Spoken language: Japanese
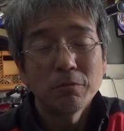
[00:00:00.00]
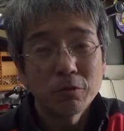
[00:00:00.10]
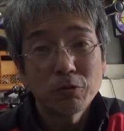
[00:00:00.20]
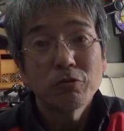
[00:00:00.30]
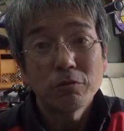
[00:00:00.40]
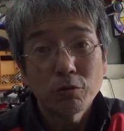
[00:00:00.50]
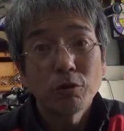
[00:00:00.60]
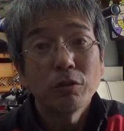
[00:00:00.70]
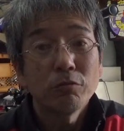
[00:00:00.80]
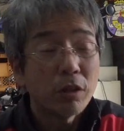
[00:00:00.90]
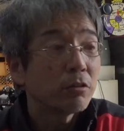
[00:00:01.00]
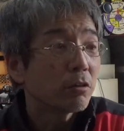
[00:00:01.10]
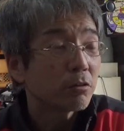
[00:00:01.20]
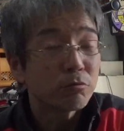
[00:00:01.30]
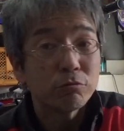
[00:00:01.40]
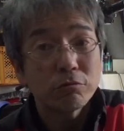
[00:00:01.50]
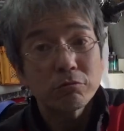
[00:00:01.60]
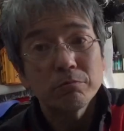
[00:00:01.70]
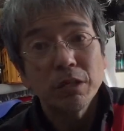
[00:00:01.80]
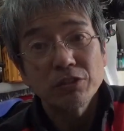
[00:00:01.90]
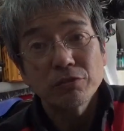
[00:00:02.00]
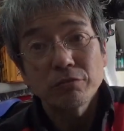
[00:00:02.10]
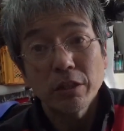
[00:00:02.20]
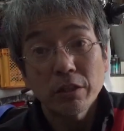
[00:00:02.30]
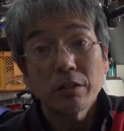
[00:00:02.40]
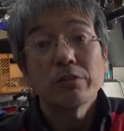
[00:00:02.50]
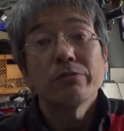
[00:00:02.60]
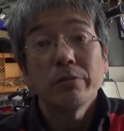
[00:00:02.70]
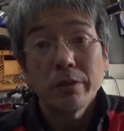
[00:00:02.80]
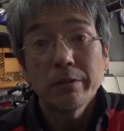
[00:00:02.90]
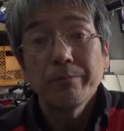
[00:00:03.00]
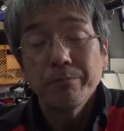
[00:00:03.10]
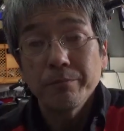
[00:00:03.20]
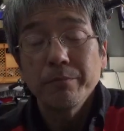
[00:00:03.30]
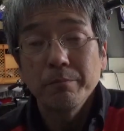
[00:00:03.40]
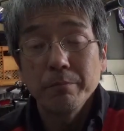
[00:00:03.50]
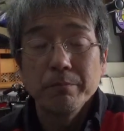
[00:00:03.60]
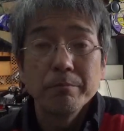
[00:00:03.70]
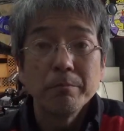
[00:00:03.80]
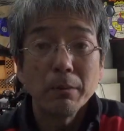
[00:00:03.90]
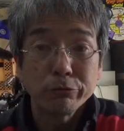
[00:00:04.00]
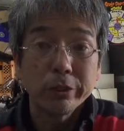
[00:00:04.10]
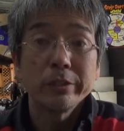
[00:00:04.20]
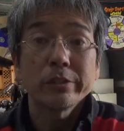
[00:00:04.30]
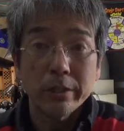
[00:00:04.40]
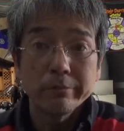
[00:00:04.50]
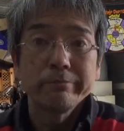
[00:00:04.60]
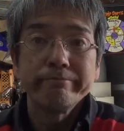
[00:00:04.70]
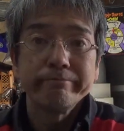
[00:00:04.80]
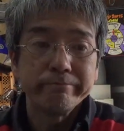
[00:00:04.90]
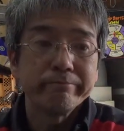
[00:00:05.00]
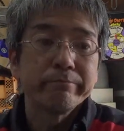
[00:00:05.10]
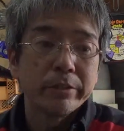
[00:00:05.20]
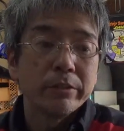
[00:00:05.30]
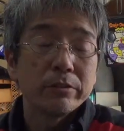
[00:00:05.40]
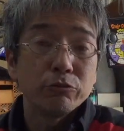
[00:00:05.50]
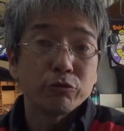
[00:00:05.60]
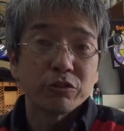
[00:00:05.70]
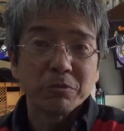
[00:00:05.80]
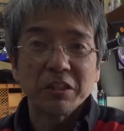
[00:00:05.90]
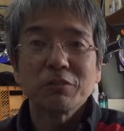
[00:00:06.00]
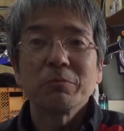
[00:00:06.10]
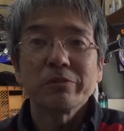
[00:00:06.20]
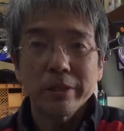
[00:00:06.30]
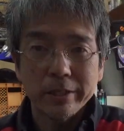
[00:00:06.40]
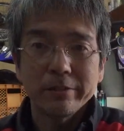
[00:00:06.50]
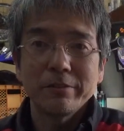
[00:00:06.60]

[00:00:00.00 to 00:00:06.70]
ありましたよね去年のねだからその末ぐらいからですよねバブルなんですか輸入業者も大変だと思いますよね